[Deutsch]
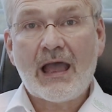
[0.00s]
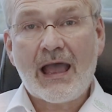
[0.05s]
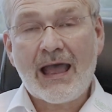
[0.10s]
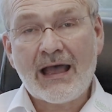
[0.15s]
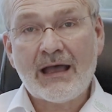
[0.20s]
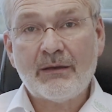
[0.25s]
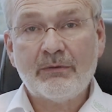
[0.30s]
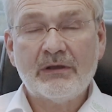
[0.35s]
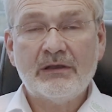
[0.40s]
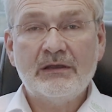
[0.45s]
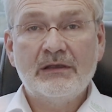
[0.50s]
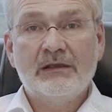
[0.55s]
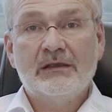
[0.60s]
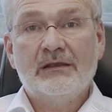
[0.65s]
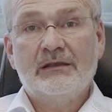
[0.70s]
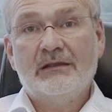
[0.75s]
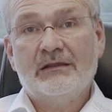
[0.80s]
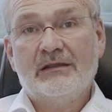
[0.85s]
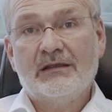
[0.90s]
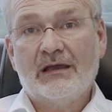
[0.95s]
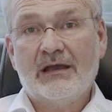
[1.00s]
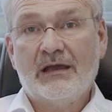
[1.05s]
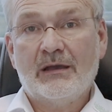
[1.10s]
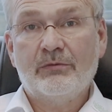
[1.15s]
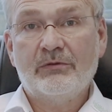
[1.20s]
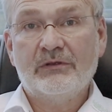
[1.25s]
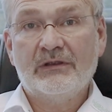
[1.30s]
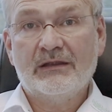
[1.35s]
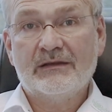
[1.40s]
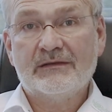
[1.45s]
aber ich
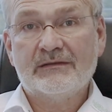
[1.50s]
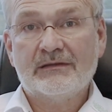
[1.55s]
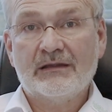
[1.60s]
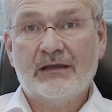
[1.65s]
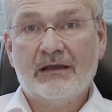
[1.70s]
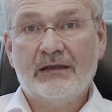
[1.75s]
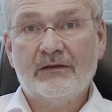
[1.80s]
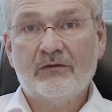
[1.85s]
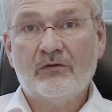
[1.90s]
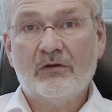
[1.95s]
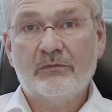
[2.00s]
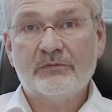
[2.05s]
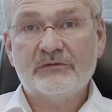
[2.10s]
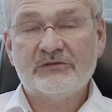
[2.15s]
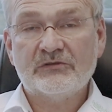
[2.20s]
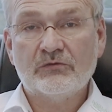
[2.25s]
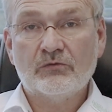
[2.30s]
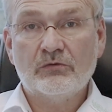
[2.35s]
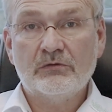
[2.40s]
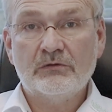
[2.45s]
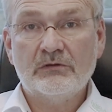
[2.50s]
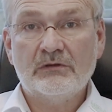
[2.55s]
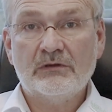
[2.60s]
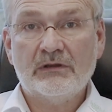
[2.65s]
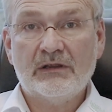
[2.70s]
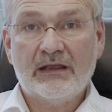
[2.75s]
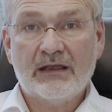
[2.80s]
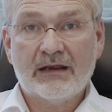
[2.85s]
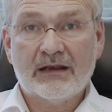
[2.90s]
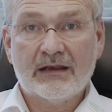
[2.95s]
habe jetzt eine Option
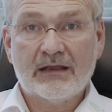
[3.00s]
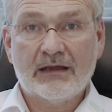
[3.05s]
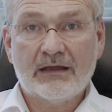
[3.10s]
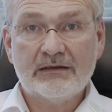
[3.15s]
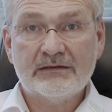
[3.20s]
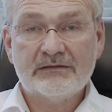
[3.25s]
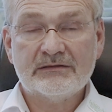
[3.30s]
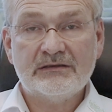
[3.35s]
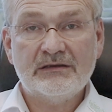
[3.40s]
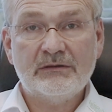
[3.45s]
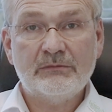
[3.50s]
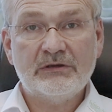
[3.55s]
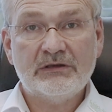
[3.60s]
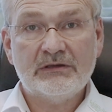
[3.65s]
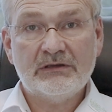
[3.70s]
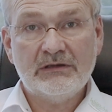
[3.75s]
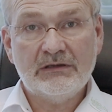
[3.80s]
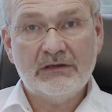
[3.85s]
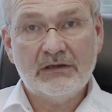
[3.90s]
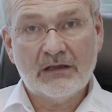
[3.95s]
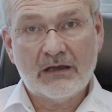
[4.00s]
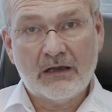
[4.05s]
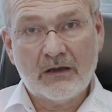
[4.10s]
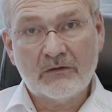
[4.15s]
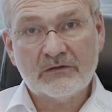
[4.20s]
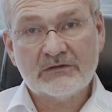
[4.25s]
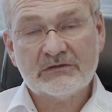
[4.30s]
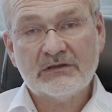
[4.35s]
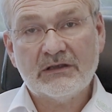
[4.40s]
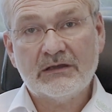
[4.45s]
erkannt, nämlich die
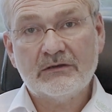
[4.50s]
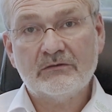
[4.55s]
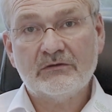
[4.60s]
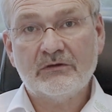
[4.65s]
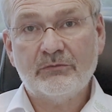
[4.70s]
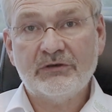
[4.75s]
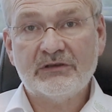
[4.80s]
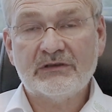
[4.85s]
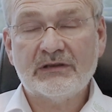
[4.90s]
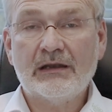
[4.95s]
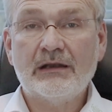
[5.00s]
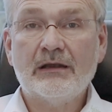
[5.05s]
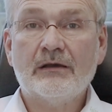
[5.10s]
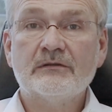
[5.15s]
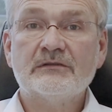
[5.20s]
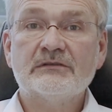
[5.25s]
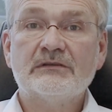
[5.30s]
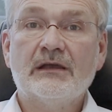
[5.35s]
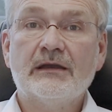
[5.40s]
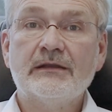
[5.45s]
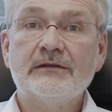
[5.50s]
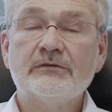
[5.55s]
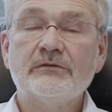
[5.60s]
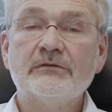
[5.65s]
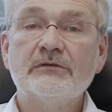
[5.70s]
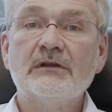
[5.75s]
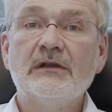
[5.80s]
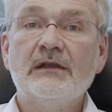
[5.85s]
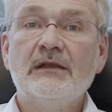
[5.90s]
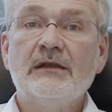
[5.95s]
Ausleitung, die
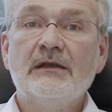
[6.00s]
Metallausleitung,